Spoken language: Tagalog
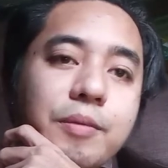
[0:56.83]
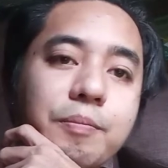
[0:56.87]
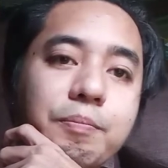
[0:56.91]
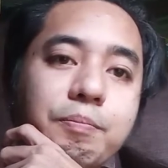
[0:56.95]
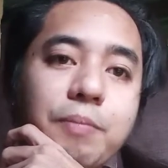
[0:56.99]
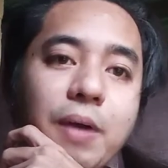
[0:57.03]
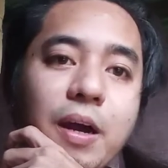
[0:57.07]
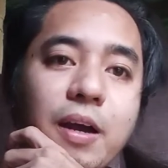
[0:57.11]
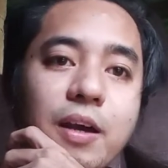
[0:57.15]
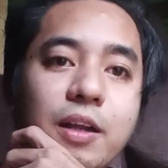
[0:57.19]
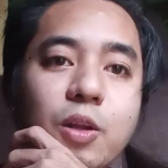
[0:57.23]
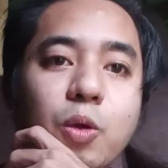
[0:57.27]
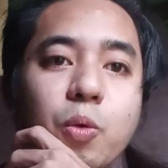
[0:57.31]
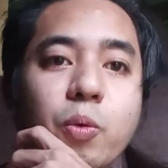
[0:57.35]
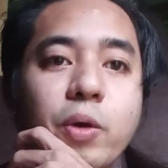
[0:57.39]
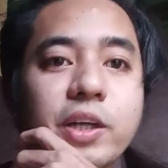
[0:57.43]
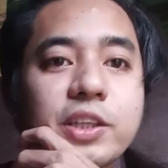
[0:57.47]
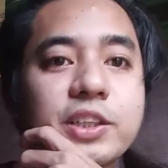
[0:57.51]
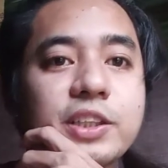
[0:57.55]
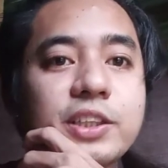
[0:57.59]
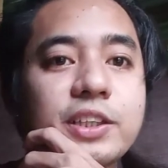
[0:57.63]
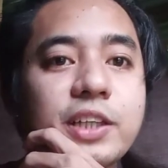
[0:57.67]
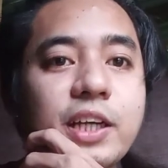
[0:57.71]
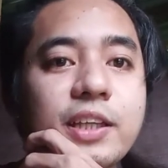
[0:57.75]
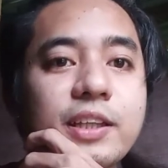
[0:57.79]

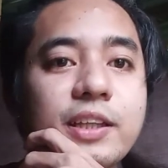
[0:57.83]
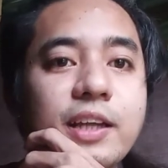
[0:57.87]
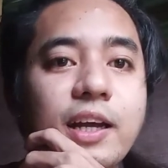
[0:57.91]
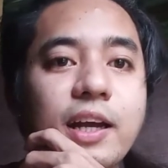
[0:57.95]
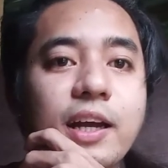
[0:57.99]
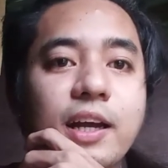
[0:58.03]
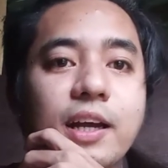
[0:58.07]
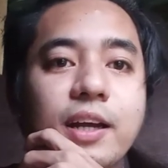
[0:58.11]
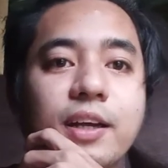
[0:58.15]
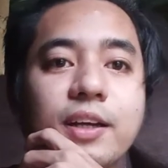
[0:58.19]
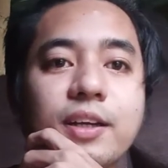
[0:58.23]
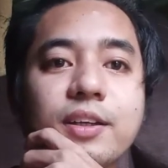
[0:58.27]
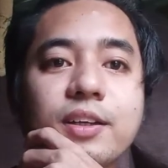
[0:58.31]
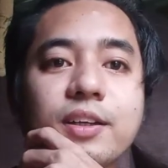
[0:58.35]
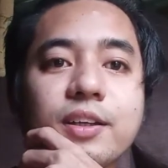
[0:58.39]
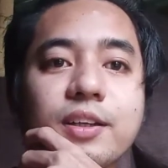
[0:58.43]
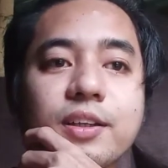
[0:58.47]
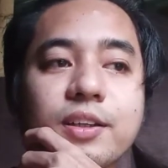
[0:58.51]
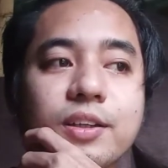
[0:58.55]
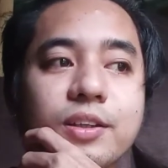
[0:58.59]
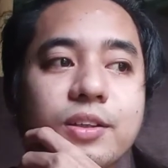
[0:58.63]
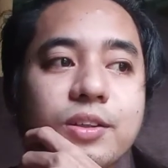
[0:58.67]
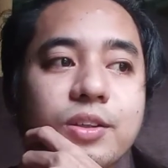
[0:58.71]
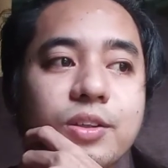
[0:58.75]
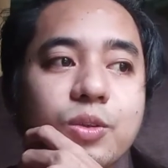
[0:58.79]
followers niya na
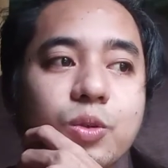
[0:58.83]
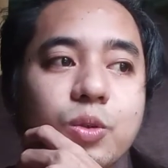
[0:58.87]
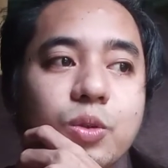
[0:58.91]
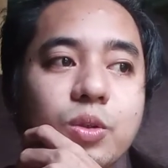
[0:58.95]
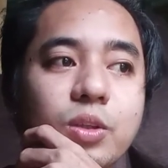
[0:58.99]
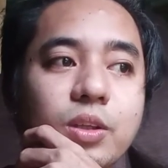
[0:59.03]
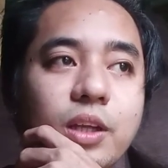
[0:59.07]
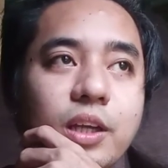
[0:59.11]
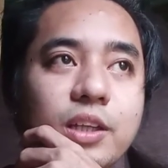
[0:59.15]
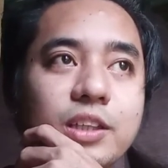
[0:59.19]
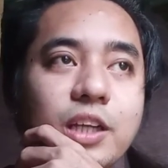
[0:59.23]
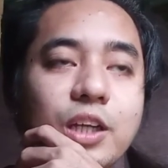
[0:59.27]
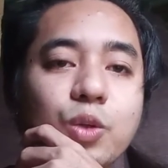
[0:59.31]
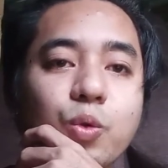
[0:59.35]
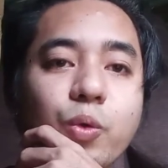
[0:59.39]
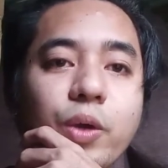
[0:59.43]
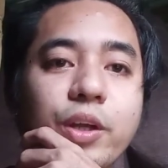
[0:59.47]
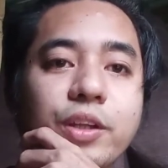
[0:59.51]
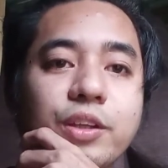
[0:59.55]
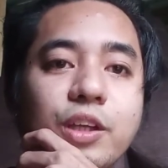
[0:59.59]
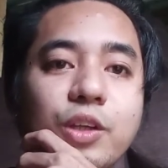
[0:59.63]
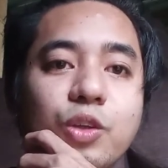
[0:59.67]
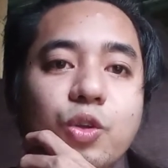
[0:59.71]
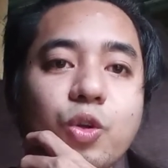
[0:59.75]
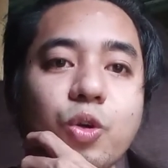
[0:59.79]
nasa
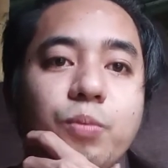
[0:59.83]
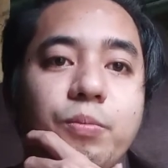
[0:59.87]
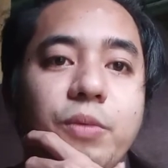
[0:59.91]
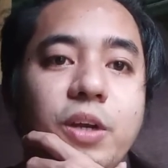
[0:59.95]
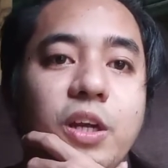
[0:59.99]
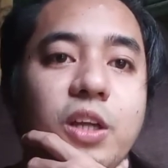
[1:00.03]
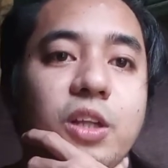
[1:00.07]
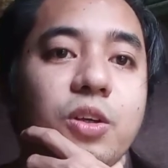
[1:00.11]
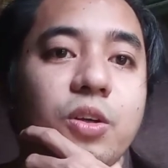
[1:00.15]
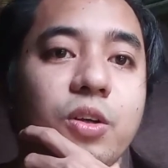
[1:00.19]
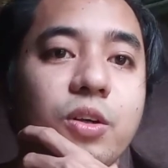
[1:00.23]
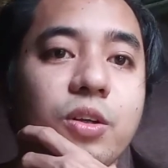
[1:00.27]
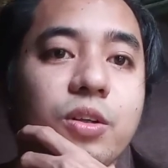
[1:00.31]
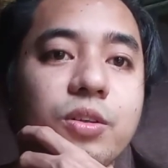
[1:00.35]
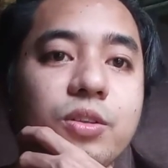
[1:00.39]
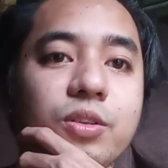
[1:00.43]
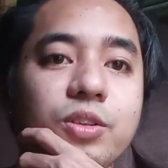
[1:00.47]
22 million